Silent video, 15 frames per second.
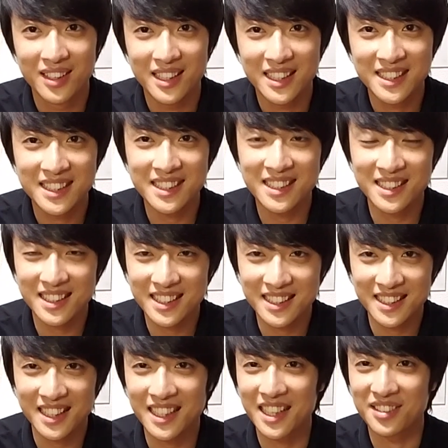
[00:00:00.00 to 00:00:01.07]
いちにちい
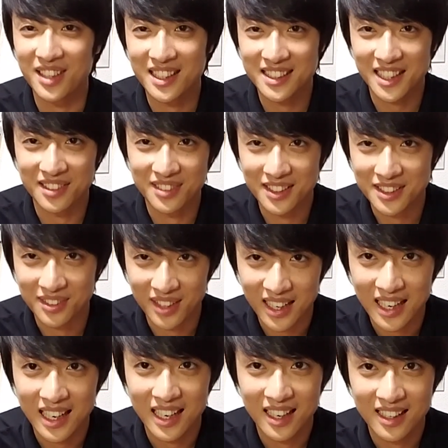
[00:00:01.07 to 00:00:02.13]
ちギガぐらい使うんですよね。
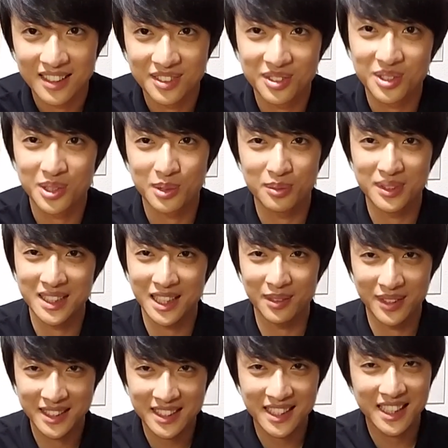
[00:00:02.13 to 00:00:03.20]
YouTube に、例えば
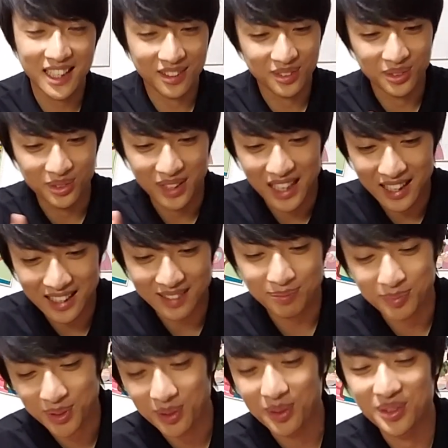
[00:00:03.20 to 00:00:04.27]
いちギガの動画
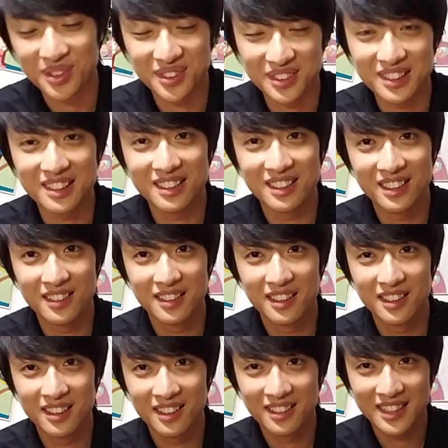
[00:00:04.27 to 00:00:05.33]
アップロードすると。
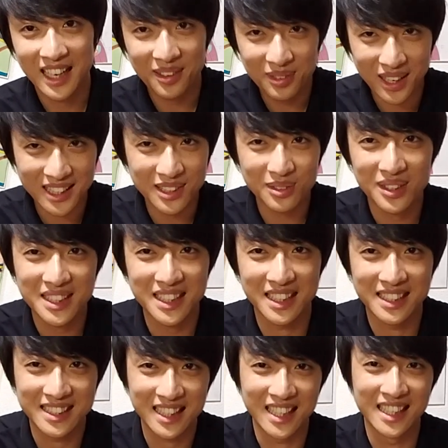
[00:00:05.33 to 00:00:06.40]
なのかで終わりじゃない
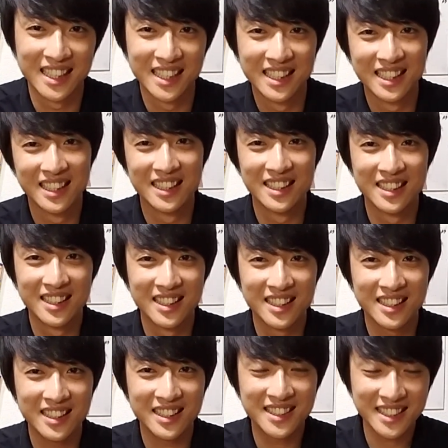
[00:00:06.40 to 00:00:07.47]
ですか。
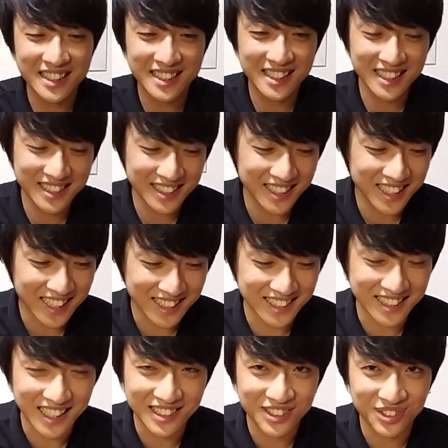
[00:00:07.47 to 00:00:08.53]
いちにちいちギガで
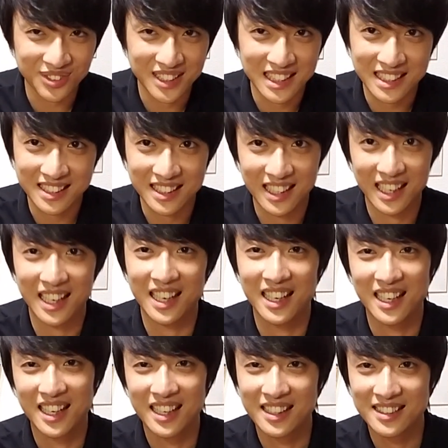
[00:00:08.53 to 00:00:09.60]
さんじゅうにちって、
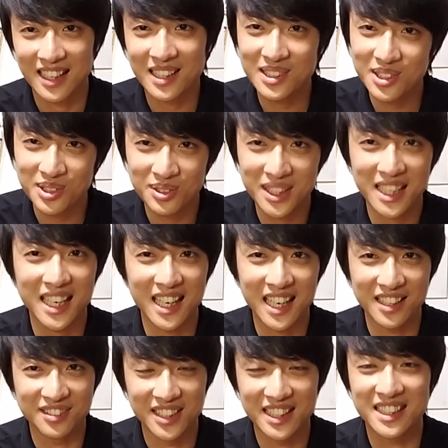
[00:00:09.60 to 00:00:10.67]
さんじゅうギガかか
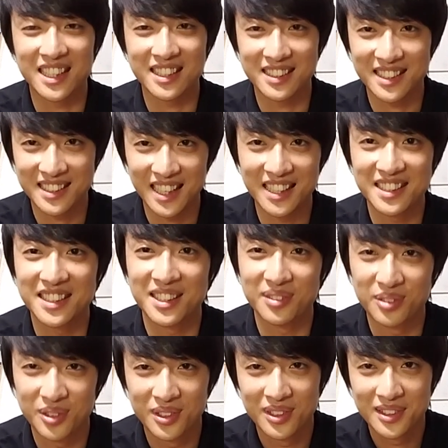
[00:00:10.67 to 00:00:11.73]
るんで、いっかげつで最低で
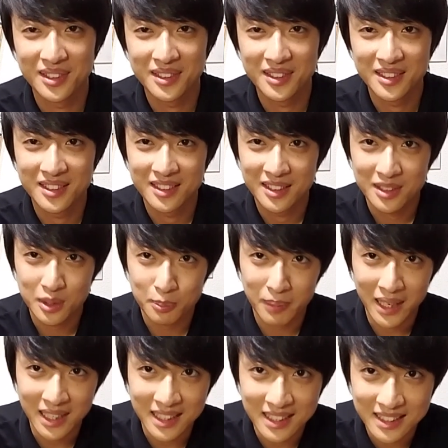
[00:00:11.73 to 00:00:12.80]
も。ちょっと
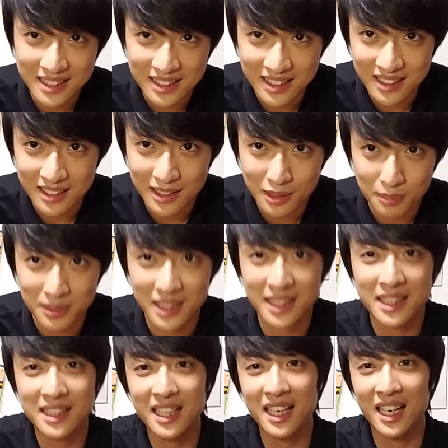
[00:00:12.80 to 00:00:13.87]
毎日、でもで
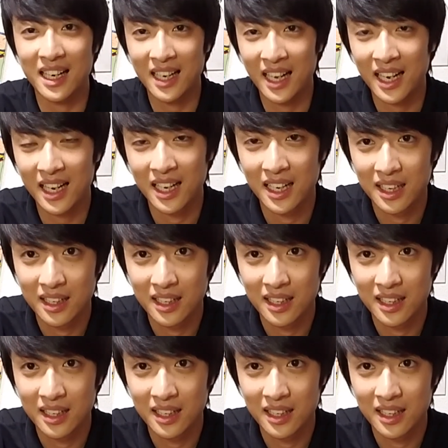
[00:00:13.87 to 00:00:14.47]
きたらね、